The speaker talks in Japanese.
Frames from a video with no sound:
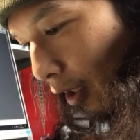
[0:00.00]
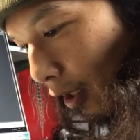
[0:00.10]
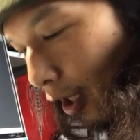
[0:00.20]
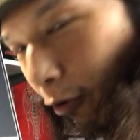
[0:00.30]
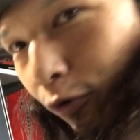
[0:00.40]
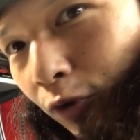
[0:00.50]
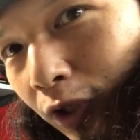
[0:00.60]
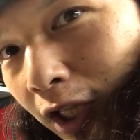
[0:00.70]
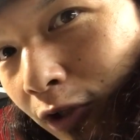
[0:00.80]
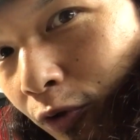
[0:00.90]
過去の
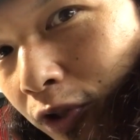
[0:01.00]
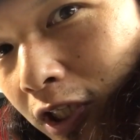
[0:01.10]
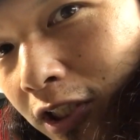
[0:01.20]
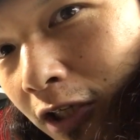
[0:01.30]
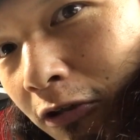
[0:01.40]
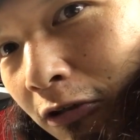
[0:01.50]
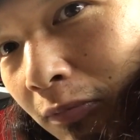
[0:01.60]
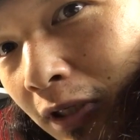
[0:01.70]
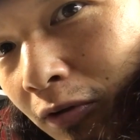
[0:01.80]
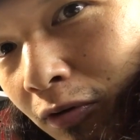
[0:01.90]
ね乗ってきた
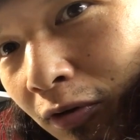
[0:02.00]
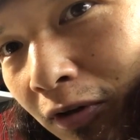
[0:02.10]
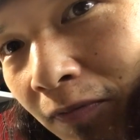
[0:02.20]
車の